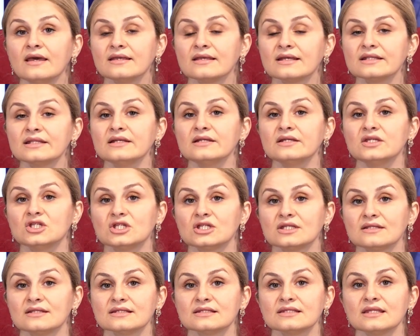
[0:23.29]
Ya da
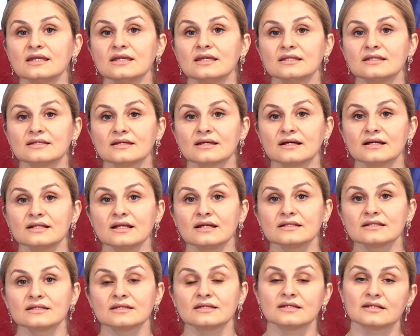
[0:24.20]
işinizde
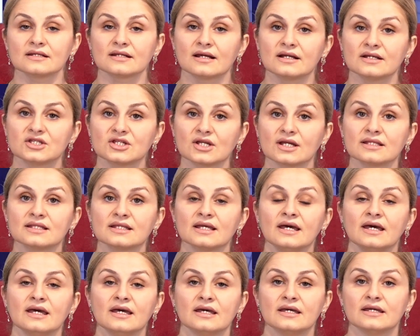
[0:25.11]
ithalat, ihracat
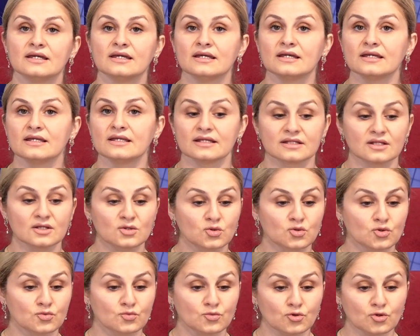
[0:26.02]
e, ya da
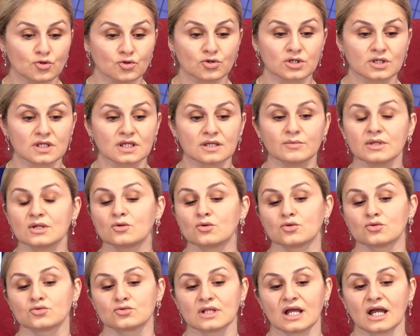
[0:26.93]
gümrük gibi
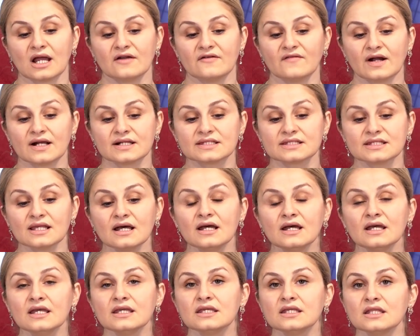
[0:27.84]
konular varsa
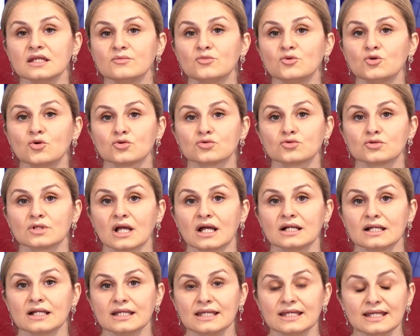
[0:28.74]
yine bu
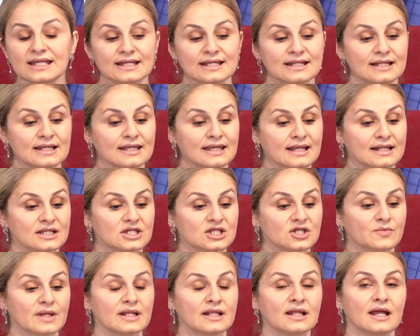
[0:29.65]
konularla ilgili
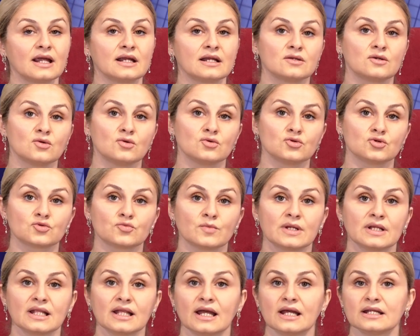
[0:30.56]
gelişmeler,
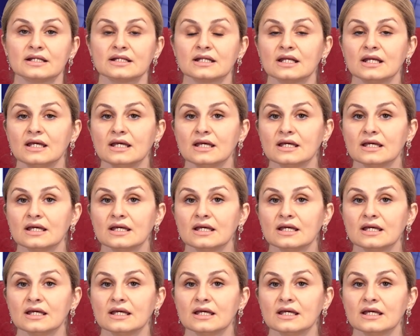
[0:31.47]
görüşmeler,